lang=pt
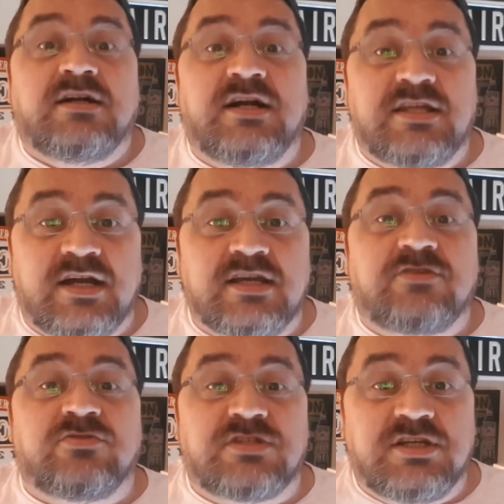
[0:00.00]
ganhar
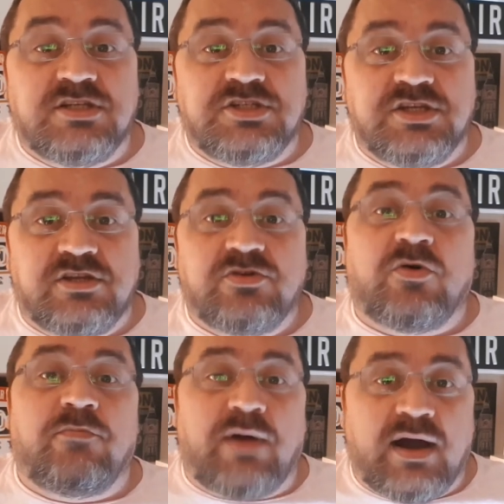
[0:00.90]
e conseguir dinheiro e
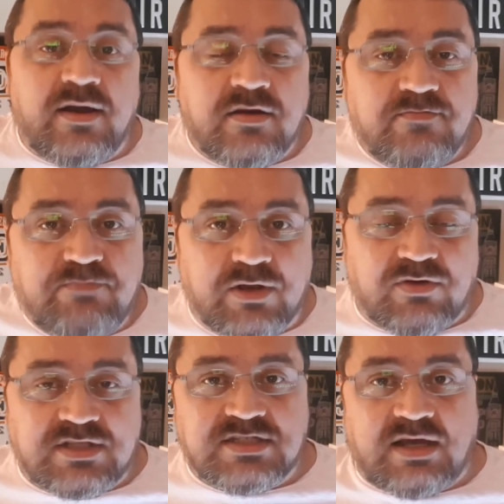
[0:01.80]
roubar pelo
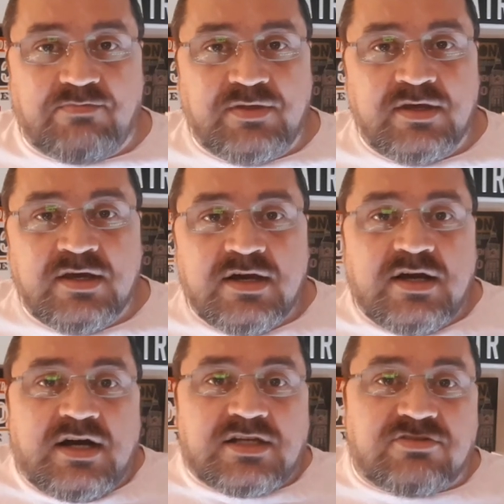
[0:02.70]
WhatsApp. A